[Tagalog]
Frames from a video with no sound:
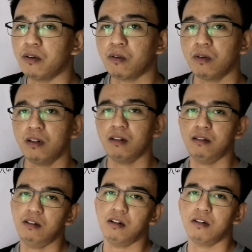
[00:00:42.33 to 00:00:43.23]
yung
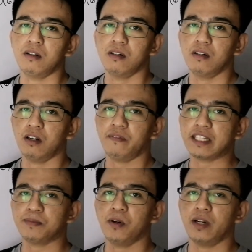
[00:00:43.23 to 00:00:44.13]
law of
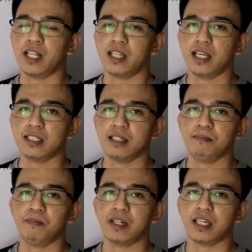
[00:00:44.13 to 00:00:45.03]
exponent is
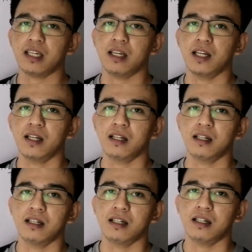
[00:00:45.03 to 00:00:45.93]
simply
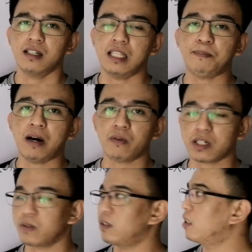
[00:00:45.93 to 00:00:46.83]
the
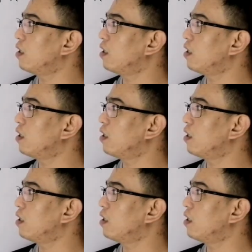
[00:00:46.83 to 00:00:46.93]
power rule.